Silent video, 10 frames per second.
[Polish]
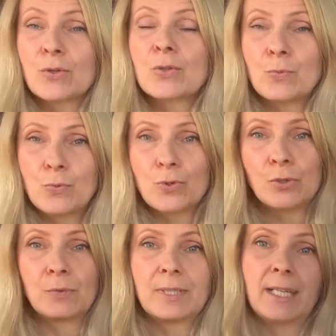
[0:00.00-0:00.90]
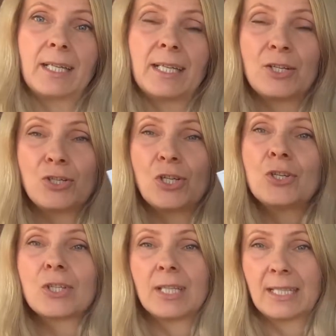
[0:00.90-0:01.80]
służą te
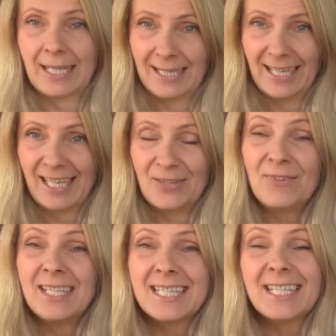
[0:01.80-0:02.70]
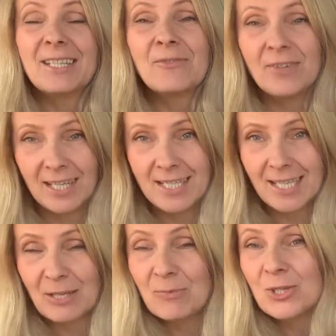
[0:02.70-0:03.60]
śliczne naklejki, więc nie dawajcie
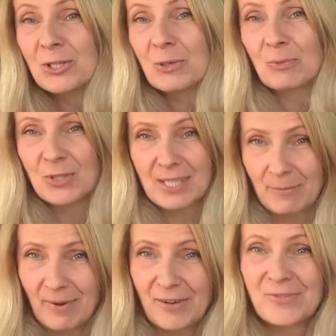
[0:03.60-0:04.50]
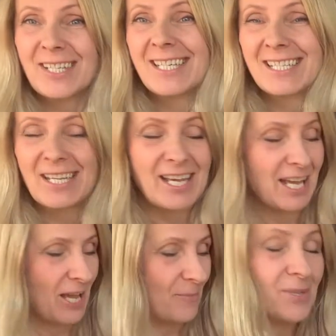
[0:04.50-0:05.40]
im dzieciom do zabawy. Jeśli
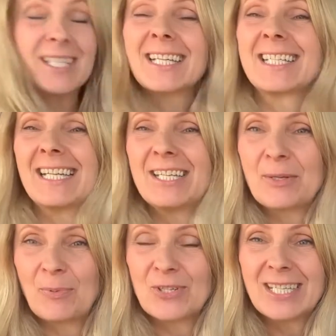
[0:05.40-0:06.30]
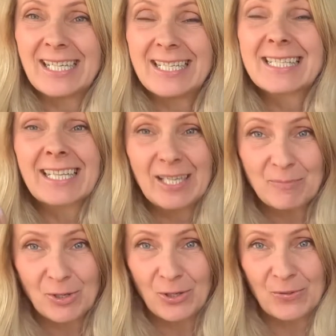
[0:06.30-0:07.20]
byście chcieli się podzielić z
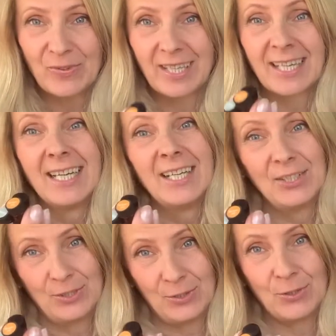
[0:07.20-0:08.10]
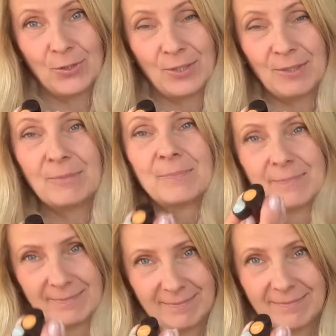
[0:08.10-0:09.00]
kimkolwiek, to
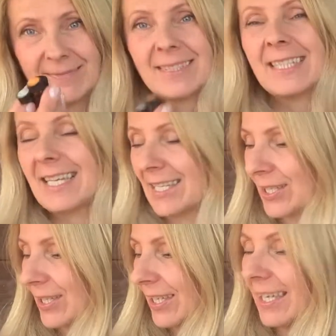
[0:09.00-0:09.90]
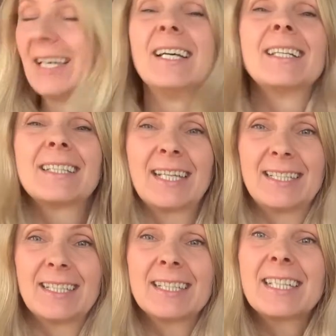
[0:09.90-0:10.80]
jest ten,
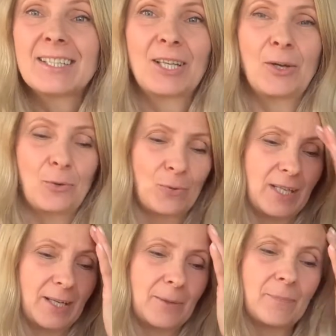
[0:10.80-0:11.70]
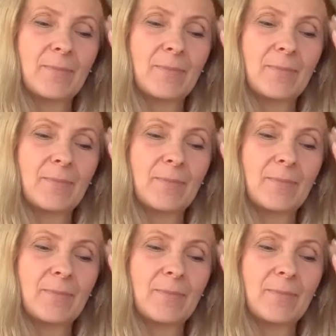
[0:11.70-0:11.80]
ten kierunek.